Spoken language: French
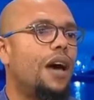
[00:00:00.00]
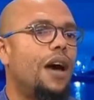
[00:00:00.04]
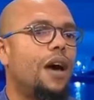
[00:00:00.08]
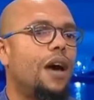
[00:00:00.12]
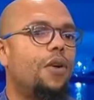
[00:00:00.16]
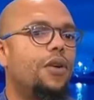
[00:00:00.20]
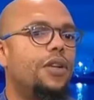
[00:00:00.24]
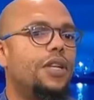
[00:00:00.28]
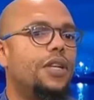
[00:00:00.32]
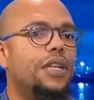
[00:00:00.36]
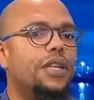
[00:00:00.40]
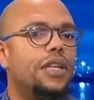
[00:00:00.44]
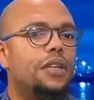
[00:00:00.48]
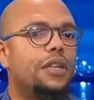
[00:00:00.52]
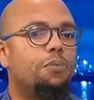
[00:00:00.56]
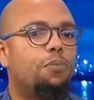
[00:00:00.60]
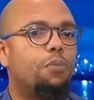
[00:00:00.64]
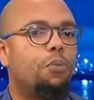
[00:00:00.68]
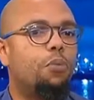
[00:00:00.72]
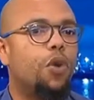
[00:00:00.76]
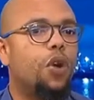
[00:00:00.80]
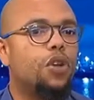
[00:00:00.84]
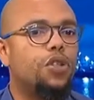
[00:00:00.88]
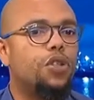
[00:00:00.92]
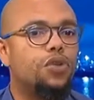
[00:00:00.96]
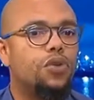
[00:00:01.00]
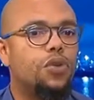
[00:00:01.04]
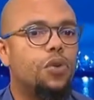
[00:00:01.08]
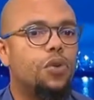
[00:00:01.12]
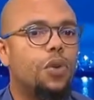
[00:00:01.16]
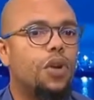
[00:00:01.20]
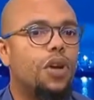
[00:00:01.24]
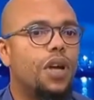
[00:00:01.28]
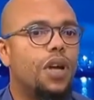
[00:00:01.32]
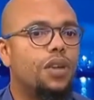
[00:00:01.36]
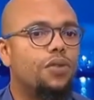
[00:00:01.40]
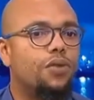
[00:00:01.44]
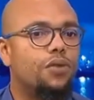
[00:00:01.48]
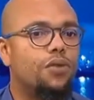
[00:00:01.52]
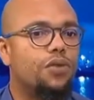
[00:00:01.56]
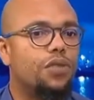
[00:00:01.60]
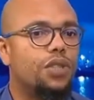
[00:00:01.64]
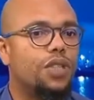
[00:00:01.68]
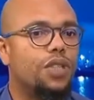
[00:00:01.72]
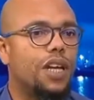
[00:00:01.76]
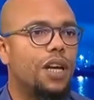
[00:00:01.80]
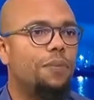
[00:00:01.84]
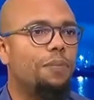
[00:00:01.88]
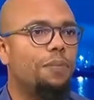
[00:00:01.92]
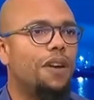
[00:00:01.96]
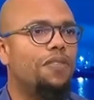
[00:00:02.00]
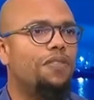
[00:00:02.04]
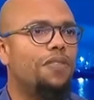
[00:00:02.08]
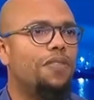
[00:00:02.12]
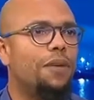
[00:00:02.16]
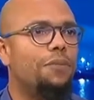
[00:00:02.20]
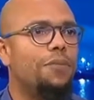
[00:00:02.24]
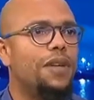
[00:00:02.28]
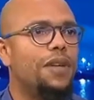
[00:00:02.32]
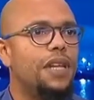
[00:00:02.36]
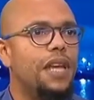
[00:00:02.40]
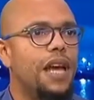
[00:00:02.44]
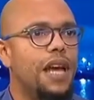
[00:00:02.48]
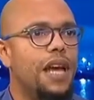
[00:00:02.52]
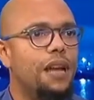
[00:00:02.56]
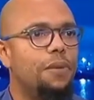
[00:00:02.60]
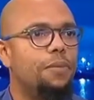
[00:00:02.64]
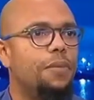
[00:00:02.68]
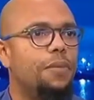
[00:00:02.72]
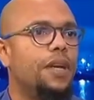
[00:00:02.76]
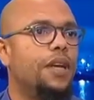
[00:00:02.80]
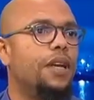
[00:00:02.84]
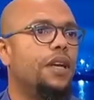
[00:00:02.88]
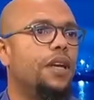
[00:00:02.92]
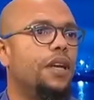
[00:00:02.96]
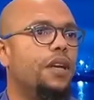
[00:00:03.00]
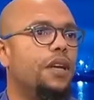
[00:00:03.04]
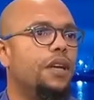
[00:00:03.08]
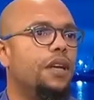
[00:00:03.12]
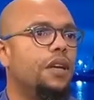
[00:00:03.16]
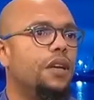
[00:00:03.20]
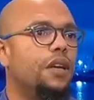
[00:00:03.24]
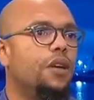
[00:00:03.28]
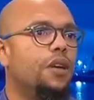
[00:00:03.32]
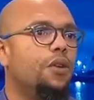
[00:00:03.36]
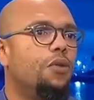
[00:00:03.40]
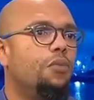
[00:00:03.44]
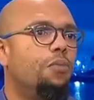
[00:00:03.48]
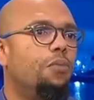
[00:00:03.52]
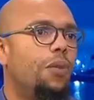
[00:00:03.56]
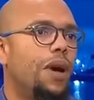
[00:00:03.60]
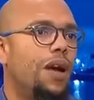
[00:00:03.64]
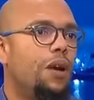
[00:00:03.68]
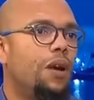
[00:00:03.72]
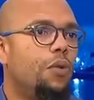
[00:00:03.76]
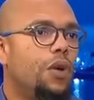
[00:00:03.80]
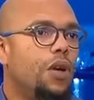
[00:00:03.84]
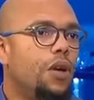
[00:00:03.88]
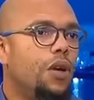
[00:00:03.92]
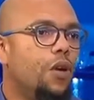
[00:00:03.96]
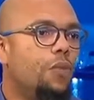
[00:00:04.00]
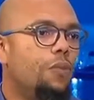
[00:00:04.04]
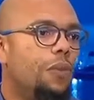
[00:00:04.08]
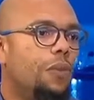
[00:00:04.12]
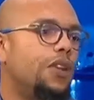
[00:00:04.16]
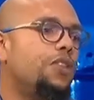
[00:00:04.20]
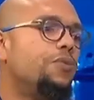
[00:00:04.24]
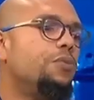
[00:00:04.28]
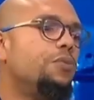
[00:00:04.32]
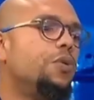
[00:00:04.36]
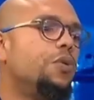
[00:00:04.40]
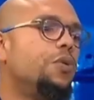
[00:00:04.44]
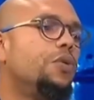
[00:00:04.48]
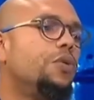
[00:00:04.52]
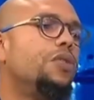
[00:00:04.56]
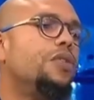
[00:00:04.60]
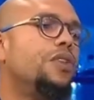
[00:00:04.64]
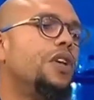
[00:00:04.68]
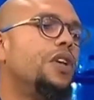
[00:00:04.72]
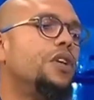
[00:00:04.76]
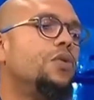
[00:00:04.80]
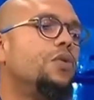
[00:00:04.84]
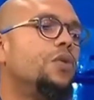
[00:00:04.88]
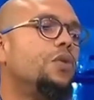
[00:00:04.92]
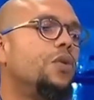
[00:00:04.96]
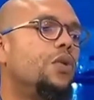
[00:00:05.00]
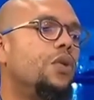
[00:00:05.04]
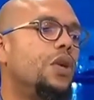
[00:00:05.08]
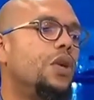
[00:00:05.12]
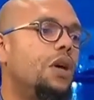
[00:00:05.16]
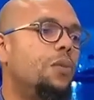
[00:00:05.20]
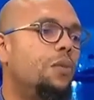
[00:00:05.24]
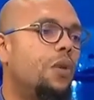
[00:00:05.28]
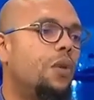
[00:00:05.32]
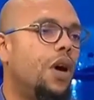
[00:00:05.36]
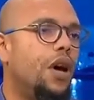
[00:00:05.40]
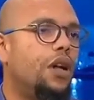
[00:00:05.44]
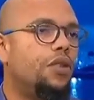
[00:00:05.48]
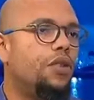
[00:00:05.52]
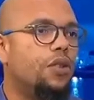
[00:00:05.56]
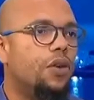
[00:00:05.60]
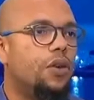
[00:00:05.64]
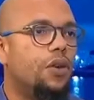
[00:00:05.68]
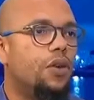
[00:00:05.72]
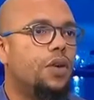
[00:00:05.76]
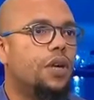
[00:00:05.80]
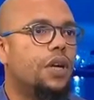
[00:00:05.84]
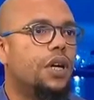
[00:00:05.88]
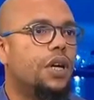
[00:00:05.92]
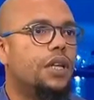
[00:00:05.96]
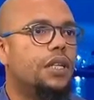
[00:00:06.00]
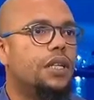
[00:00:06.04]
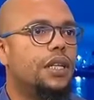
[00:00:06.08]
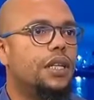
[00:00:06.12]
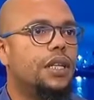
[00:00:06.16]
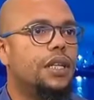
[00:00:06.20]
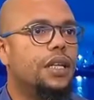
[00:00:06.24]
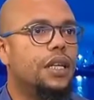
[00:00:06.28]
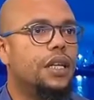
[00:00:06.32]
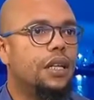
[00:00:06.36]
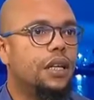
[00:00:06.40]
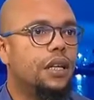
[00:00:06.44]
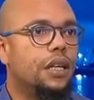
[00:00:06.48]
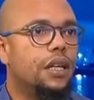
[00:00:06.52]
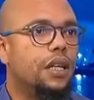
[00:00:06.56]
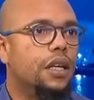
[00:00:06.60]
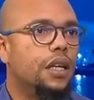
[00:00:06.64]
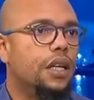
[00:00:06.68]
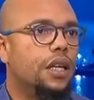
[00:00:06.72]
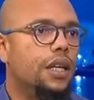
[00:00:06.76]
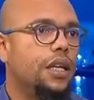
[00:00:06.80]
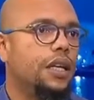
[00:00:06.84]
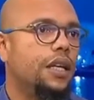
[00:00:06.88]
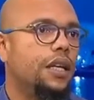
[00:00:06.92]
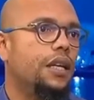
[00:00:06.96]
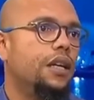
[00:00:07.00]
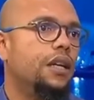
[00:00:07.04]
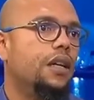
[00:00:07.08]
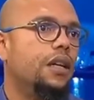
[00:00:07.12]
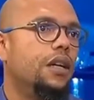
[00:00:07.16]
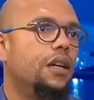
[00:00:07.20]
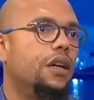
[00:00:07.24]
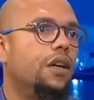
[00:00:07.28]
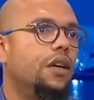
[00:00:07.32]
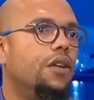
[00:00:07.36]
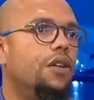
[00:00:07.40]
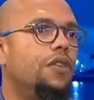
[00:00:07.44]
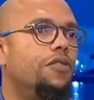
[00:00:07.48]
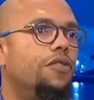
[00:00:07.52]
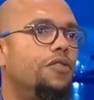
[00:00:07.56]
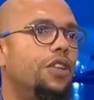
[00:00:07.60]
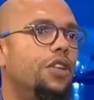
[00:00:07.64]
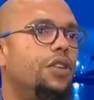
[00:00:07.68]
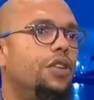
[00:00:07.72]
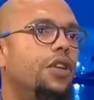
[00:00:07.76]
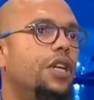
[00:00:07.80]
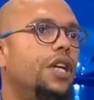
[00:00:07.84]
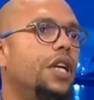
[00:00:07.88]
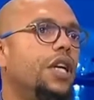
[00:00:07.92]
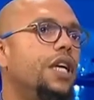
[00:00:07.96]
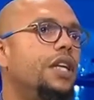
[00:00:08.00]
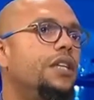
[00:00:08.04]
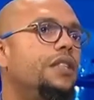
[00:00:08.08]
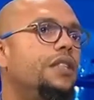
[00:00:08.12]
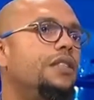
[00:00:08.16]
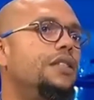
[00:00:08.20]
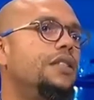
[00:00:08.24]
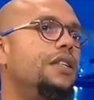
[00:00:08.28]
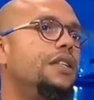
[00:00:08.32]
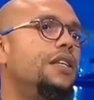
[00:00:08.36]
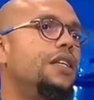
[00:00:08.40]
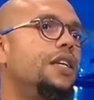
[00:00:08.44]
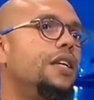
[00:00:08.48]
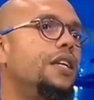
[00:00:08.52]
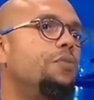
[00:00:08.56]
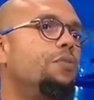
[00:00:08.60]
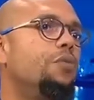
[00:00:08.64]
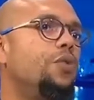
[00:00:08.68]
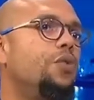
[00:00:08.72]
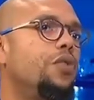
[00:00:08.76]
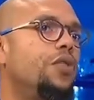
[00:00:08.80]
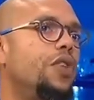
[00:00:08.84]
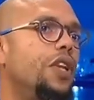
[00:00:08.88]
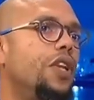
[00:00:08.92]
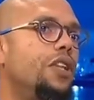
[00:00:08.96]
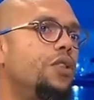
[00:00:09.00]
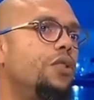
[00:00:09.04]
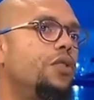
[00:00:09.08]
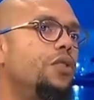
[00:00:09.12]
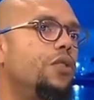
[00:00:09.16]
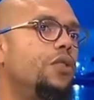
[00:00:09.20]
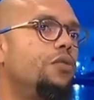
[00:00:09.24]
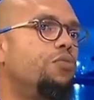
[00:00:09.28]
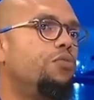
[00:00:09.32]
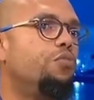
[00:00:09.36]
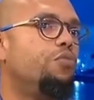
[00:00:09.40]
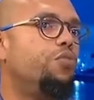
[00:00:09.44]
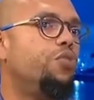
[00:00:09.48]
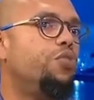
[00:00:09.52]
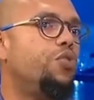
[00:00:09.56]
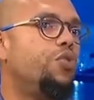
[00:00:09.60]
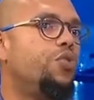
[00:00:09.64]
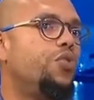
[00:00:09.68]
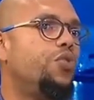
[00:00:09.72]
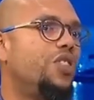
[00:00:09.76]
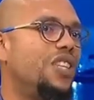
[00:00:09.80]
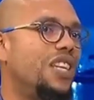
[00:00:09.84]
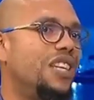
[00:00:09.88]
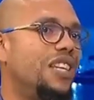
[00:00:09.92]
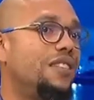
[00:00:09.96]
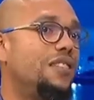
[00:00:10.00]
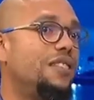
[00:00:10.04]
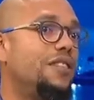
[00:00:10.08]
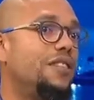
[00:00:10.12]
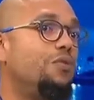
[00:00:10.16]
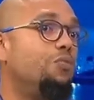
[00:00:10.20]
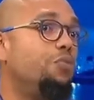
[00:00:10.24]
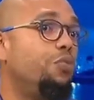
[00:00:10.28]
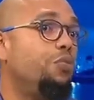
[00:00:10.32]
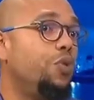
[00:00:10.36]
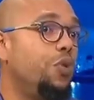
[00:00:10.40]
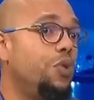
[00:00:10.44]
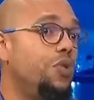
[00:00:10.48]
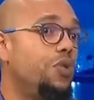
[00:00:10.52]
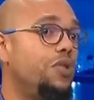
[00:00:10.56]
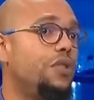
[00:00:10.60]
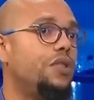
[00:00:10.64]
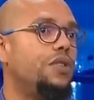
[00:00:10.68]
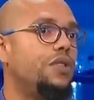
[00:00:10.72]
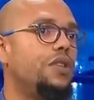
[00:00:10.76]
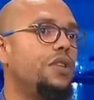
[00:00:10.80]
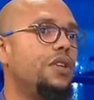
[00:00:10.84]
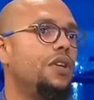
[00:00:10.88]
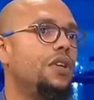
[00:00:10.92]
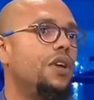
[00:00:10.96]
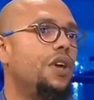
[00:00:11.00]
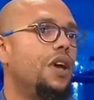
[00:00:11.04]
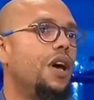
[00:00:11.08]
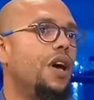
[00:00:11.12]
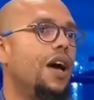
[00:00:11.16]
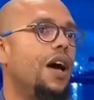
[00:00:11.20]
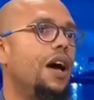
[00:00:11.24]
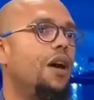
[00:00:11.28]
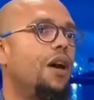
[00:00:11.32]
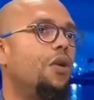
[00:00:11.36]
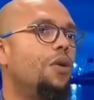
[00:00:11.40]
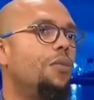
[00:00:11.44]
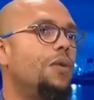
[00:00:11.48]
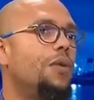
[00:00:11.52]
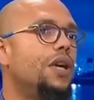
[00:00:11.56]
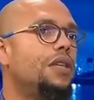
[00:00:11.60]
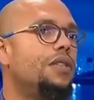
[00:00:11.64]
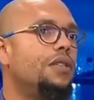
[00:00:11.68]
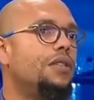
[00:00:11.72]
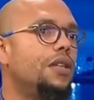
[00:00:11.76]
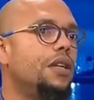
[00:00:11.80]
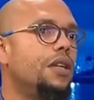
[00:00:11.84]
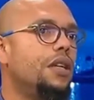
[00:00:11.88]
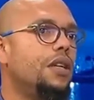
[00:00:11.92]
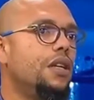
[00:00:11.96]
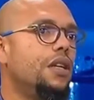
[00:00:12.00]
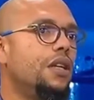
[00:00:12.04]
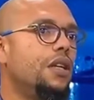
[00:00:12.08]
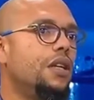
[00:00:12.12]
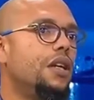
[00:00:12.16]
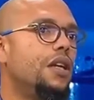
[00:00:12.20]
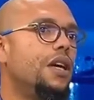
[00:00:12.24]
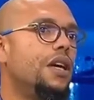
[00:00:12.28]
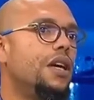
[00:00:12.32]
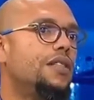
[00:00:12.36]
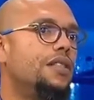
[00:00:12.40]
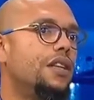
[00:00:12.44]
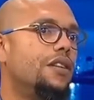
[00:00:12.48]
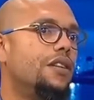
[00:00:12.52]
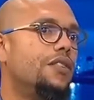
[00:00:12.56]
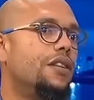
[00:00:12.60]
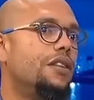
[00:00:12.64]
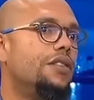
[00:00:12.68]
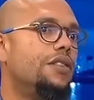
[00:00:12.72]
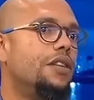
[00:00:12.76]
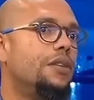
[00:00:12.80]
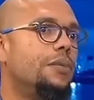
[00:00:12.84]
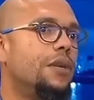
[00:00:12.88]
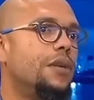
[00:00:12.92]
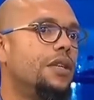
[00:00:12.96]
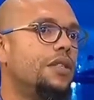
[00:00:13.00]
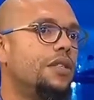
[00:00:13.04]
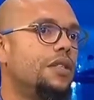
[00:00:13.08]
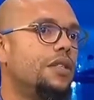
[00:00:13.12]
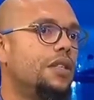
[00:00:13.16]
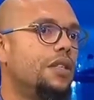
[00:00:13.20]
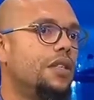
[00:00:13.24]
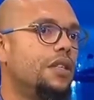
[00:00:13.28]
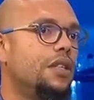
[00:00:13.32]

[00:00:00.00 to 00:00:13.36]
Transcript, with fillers: on est proche d'une relation, je dirais pas familiale, mais pas loin. On passe beaucoup de temps avec nos collaborateurs, on crée des liens. Et euh, le fait de créer ces liens peut-être donne plus, incite plus à remercier à savoir dire merci.